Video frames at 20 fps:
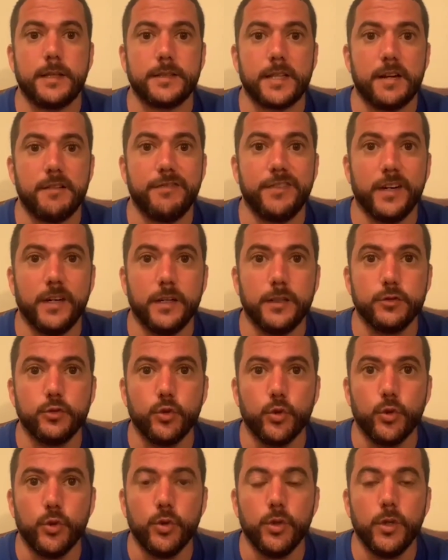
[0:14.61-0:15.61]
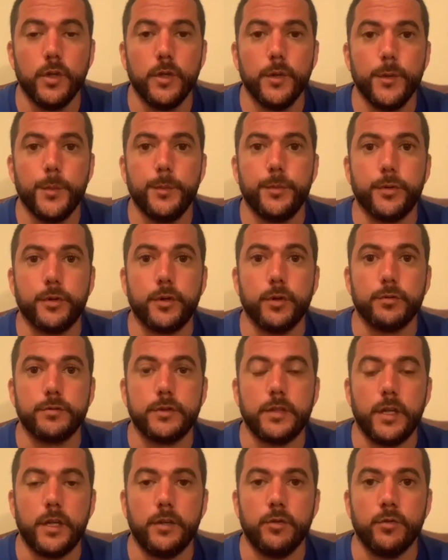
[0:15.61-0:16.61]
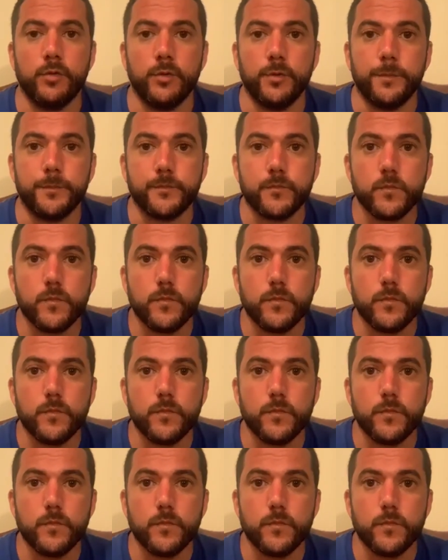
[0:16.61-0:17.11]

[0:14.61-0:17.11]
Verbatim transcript: travando, porque eu tenho